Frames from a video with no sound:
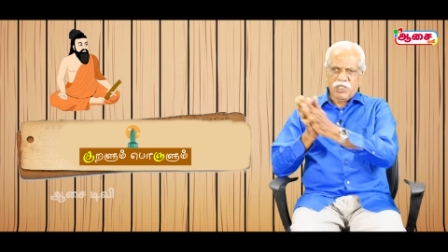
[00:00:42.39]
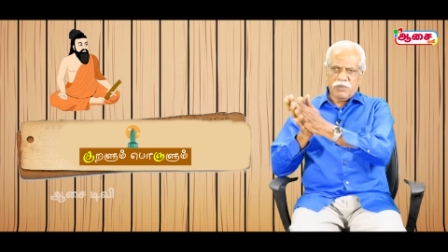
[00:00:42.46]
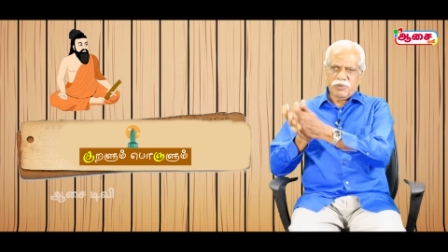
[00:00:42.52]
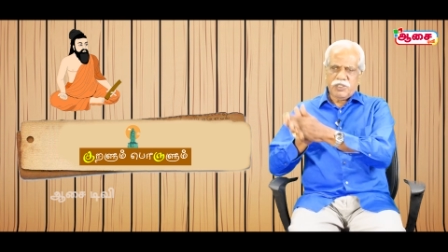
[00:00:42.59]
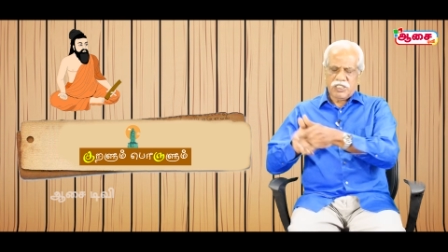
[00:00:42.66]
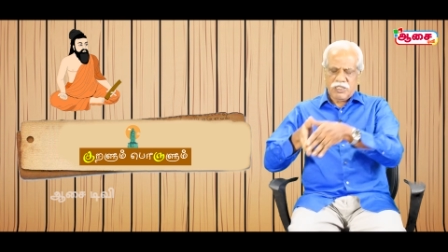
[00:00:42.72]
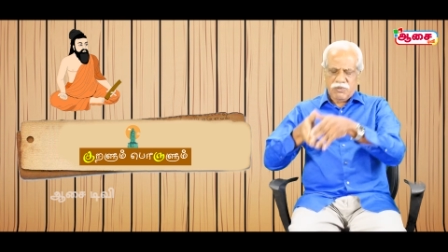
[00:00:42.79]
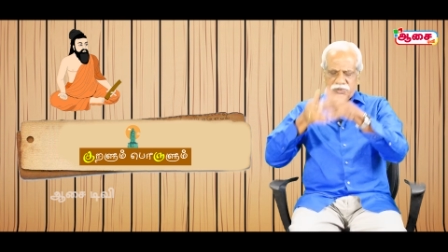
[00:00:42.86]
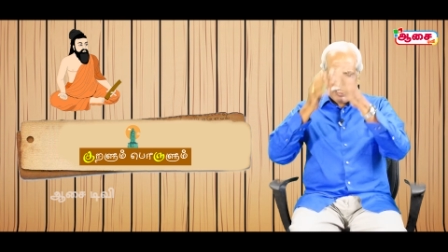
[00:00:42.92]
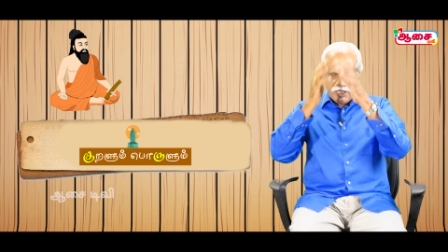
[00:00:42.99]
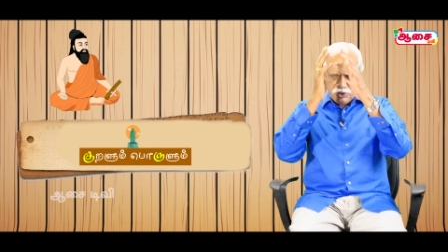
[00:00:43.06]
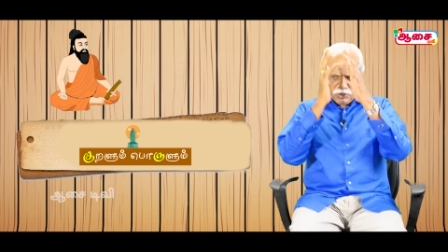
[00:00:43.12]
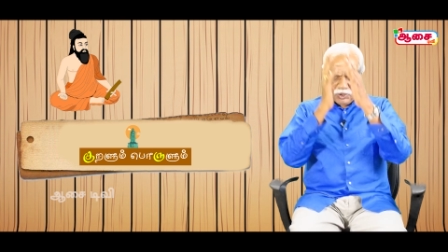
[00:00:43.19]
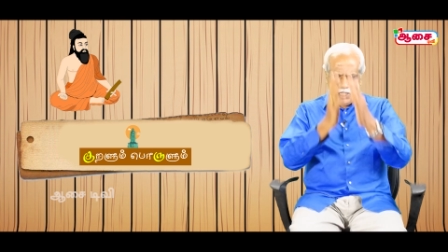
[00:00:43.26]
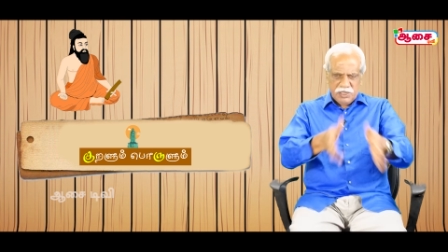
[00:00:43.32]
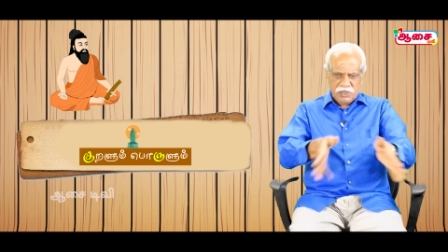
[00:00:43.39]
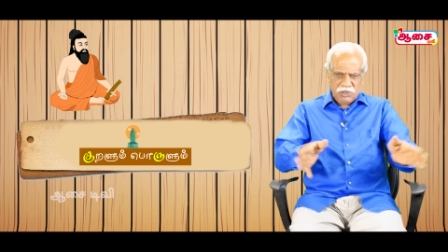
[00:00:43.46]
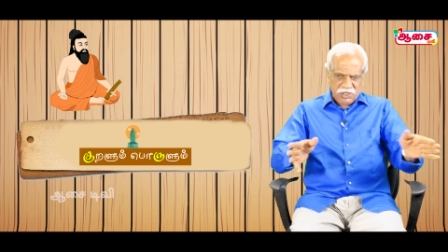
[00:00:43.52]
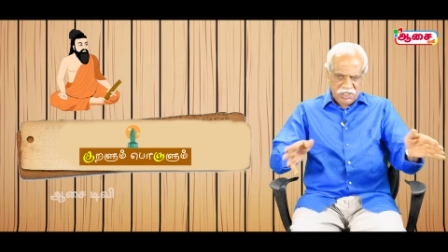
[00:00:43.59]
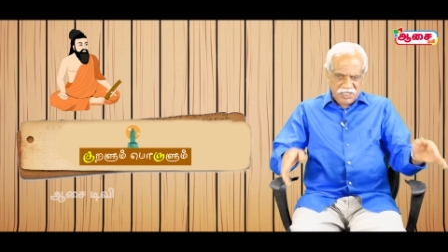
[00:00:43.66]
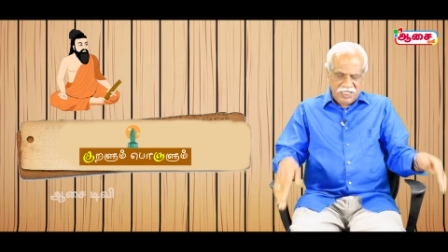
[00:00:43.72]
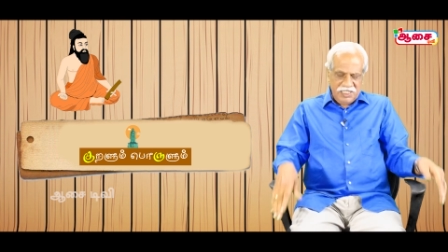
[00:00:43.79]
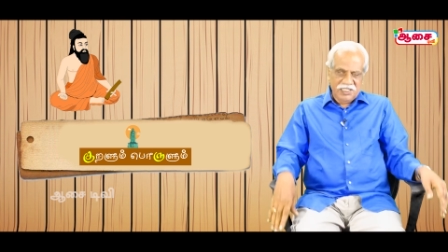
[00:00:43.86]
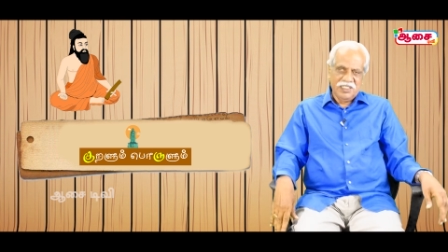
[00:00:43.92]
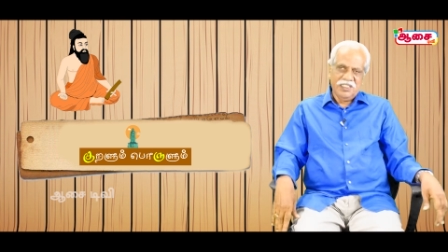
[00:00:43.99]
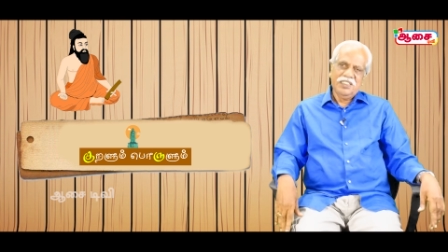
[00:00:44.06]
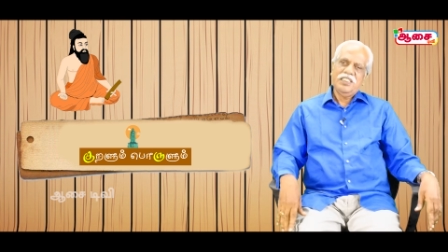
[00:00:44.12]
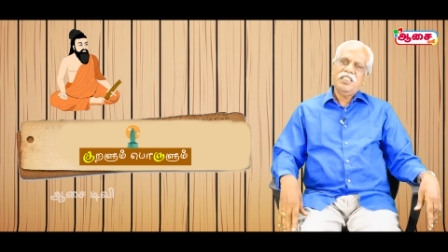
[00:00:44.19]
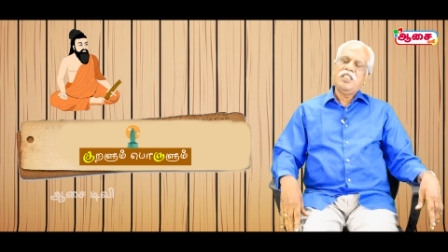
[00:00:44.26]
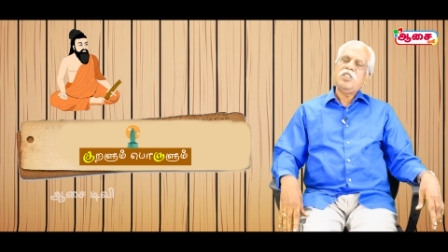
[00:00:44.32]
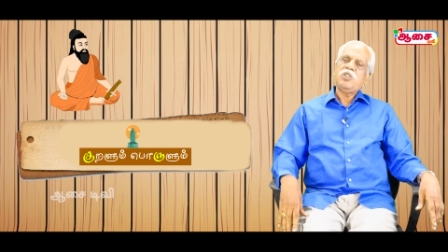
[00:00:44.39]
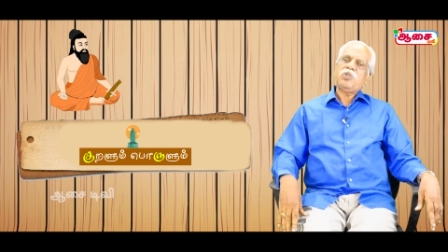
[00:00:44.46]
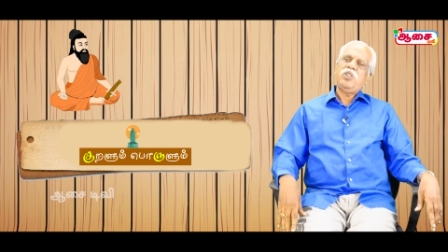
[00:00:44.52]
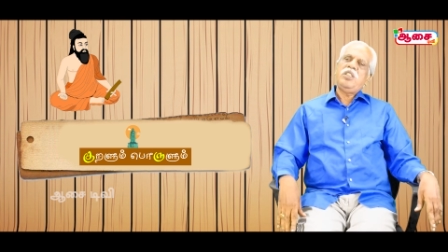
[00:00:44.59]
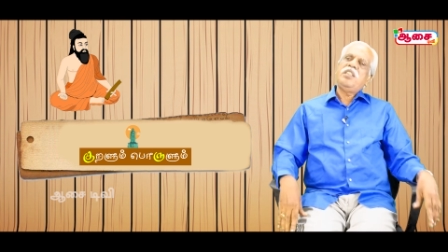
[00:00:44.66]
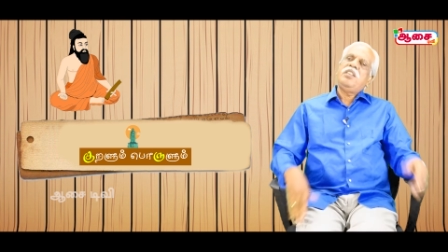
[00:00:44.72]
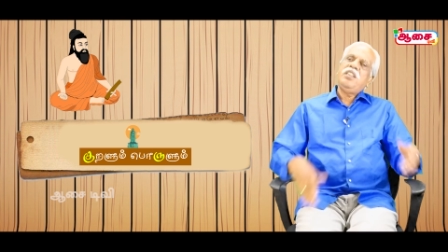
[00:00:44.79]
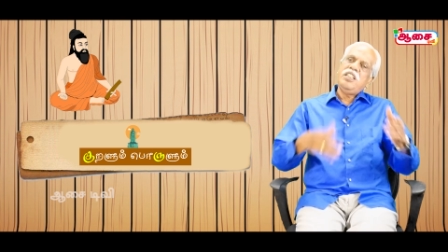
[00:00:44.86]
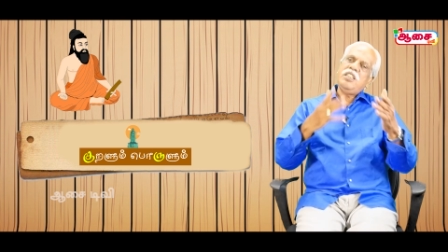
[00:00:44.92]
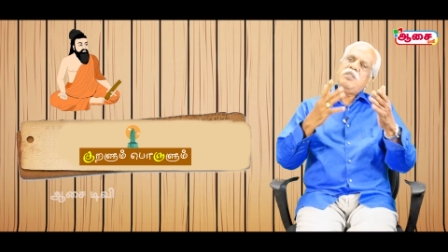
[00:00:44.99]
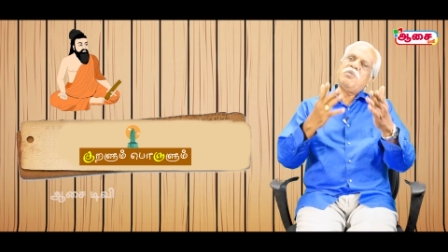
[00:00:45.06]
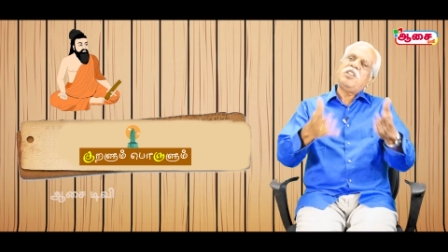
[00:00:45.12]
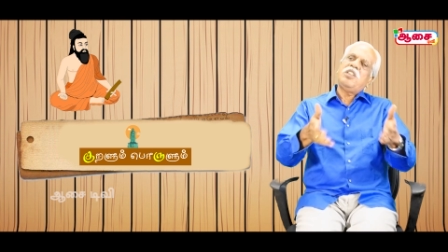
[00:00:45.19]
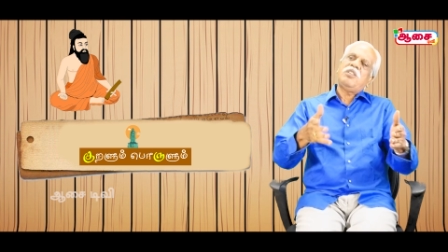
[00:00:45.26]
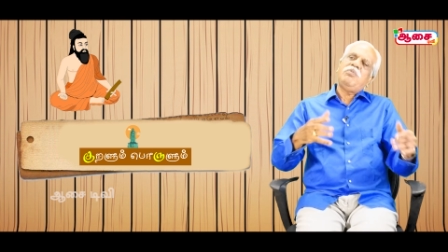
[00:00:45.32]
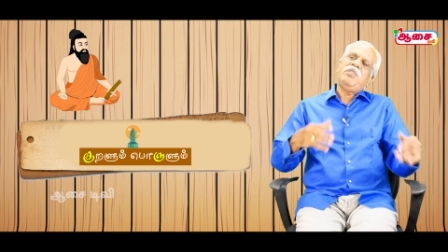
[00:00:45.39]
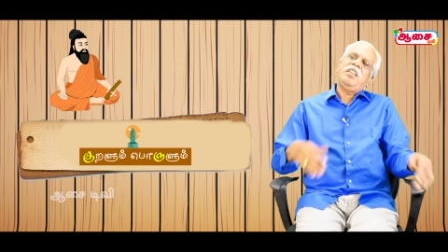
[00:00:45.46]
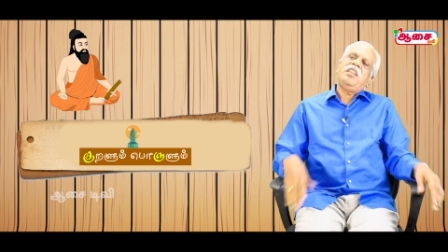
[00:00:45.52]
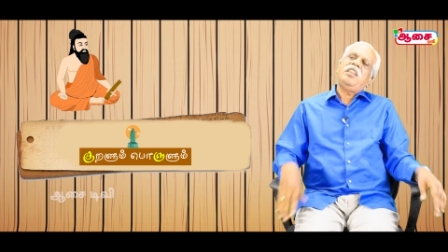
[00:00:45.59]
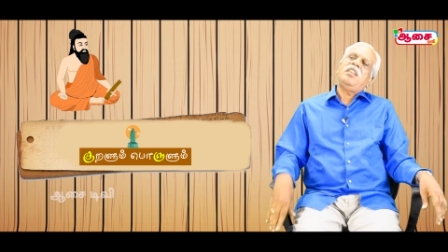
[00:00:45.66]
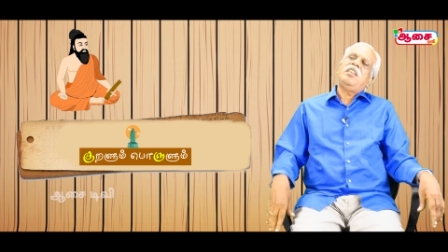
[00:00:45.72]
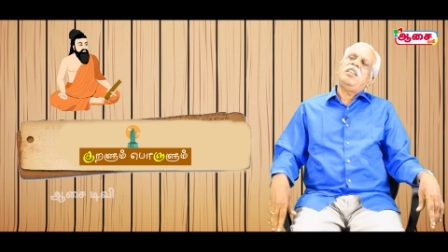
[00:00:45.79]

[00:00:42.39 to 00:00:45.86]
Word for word: முடிப்பதற்கு முன்னால் சொல்லிக் கொடுங்கள் என்று சொல்லி நீதிமன்றமே